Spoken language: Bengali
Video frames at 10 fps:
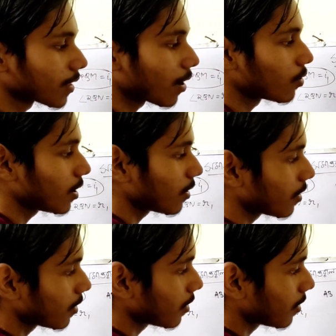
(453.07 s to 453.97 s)
তাহলে
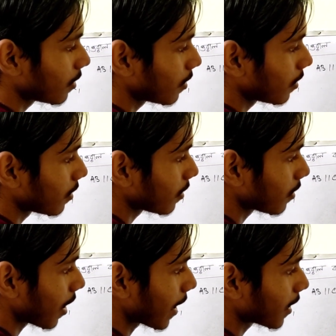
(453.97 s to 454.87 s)

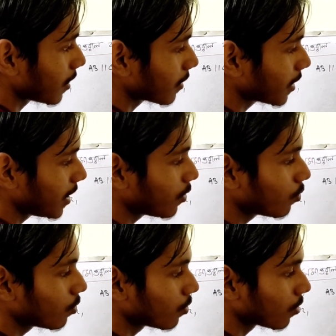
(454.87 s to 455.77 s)
অ্যাঙ্গেল কিউ
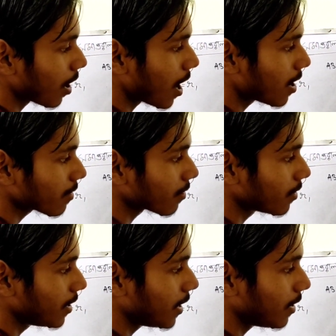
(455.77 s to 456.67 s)
আর
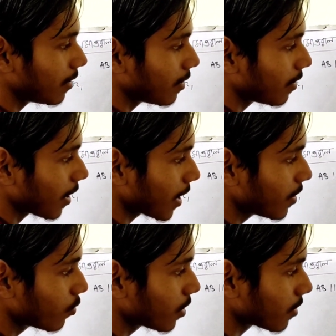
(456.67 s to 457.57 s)
ডি এই
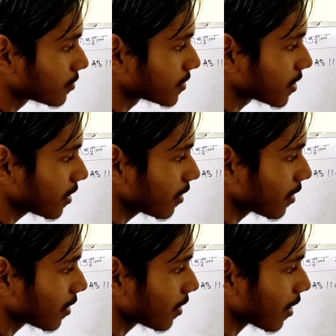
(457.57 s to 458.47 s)
কোনটা হচ্ছে
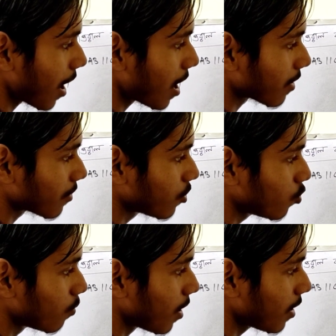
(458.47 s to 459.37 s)
আর
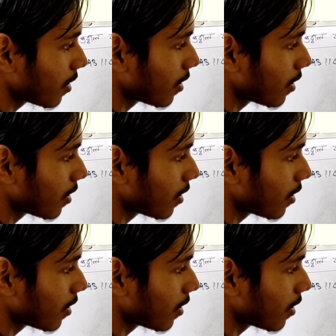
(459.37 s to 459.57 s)
টু বা